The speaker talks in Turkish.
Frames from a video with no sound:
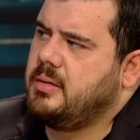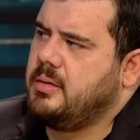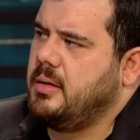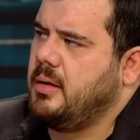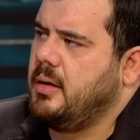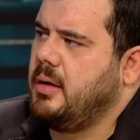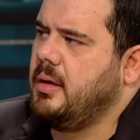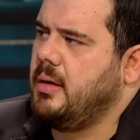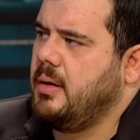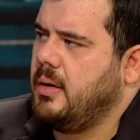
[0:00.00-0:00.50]

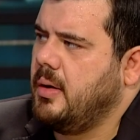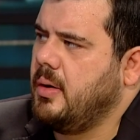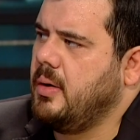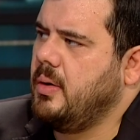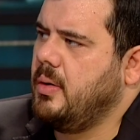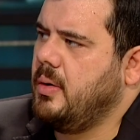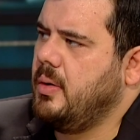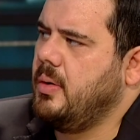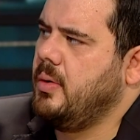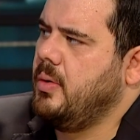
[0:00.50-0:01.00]
sene. Ha.
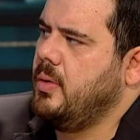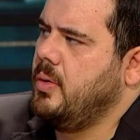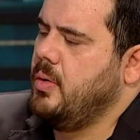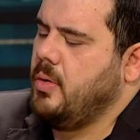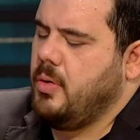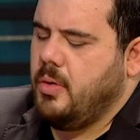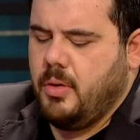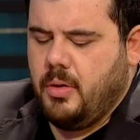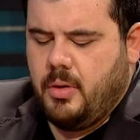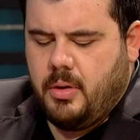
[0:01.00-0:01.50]

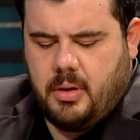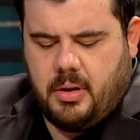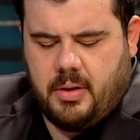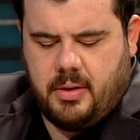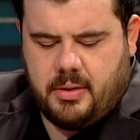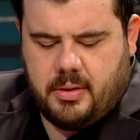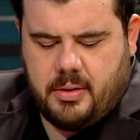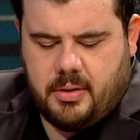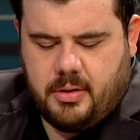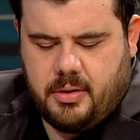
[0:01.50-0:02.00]

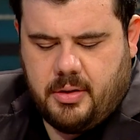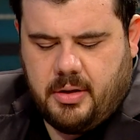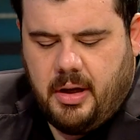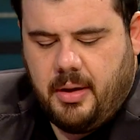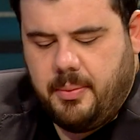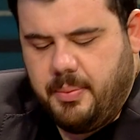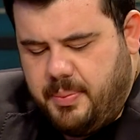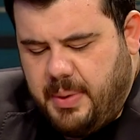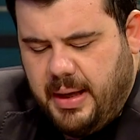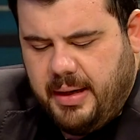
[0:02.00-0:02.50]
Evet.
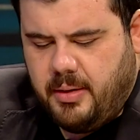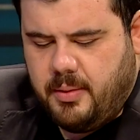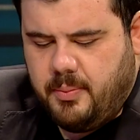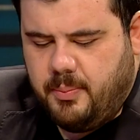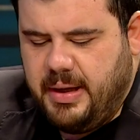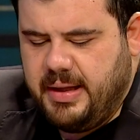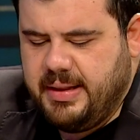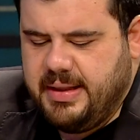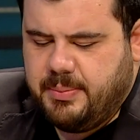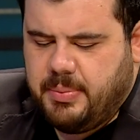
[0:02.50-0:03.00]
Yani ben
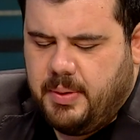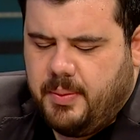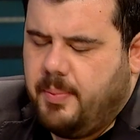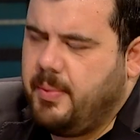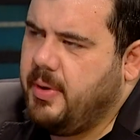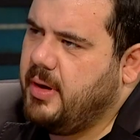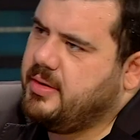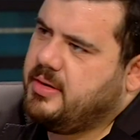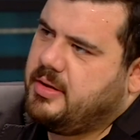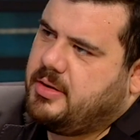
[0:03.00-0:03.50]
ben de
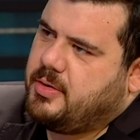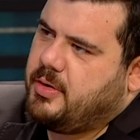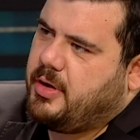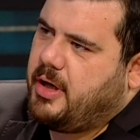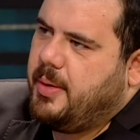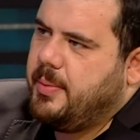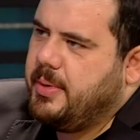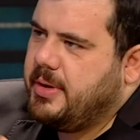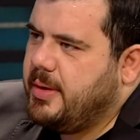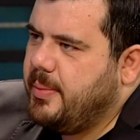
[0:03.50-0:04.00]
babamı 6 yaşında
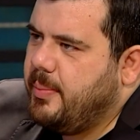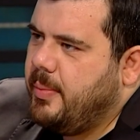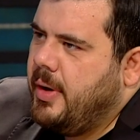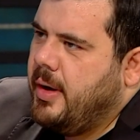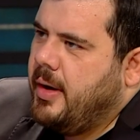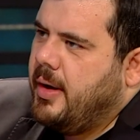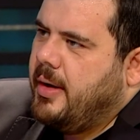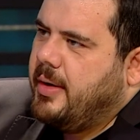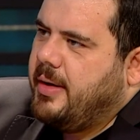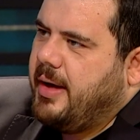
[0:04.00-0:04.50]
kaybettim.
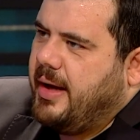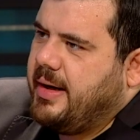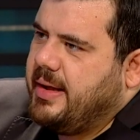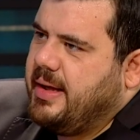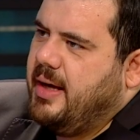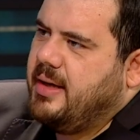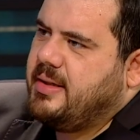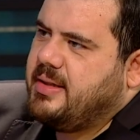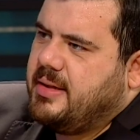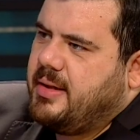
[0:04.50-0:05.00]
Yani
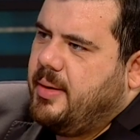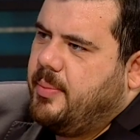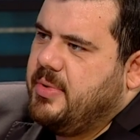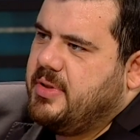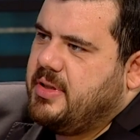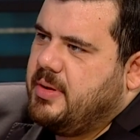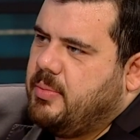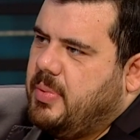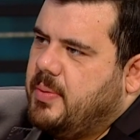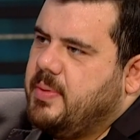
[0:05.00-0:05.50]
gerçekten bir
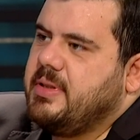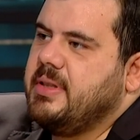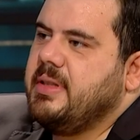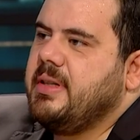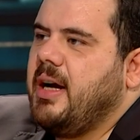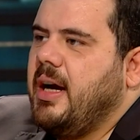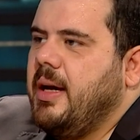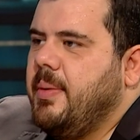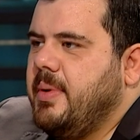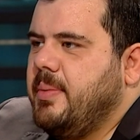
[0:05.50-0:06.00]
insanın babasını
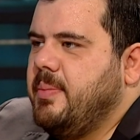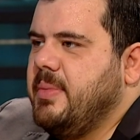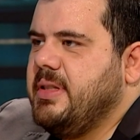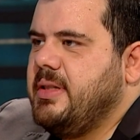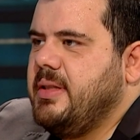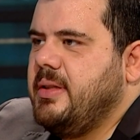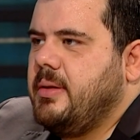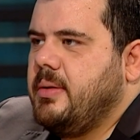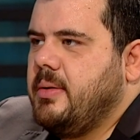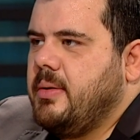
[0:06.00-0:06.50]

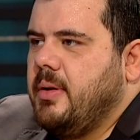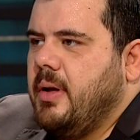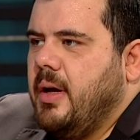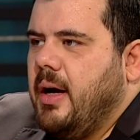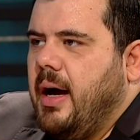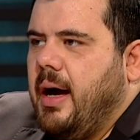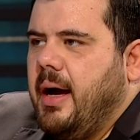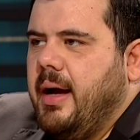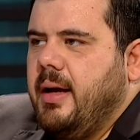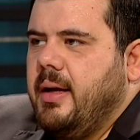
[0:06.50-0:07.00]
kaybetmesi
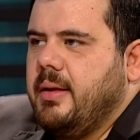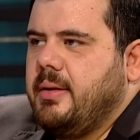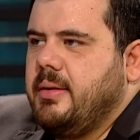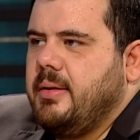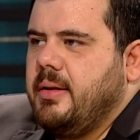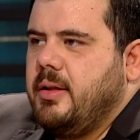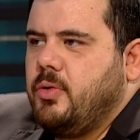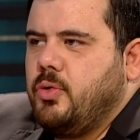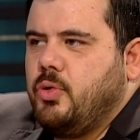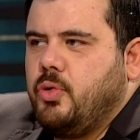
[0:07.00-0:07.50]

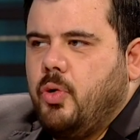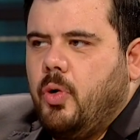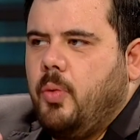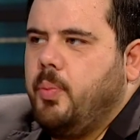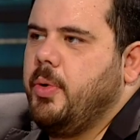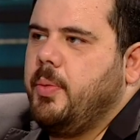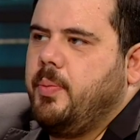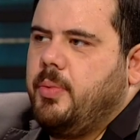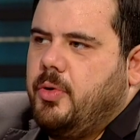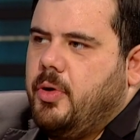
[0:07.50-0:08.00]
hayatında çok
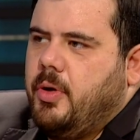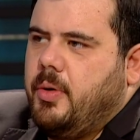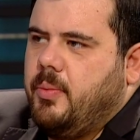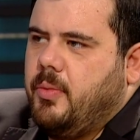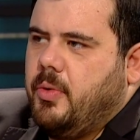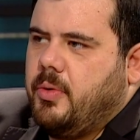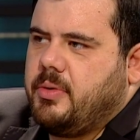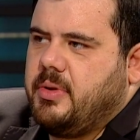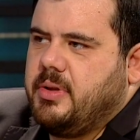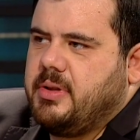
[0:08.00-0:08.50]
büyük bir dönüm
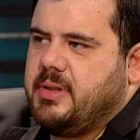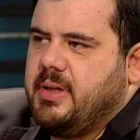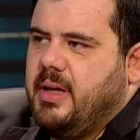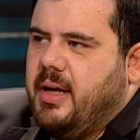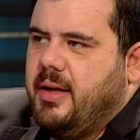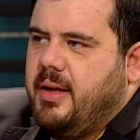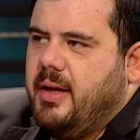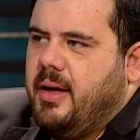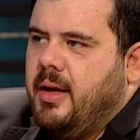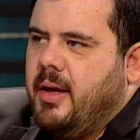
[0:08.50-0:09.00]
noktası.
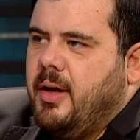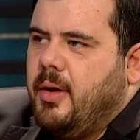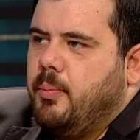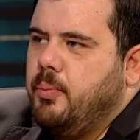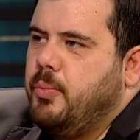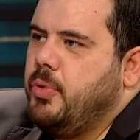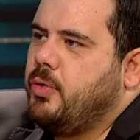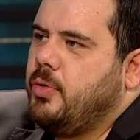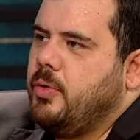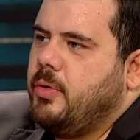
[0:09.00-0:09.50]
Yani
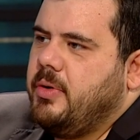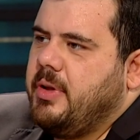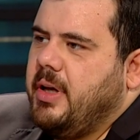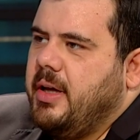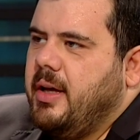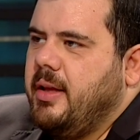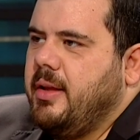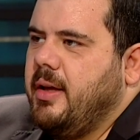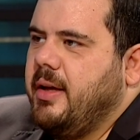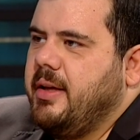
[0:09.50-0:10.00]
bütün
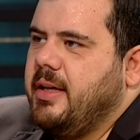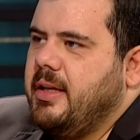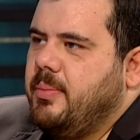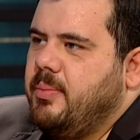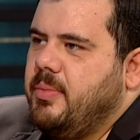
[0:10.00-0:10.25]
dayanan Yok,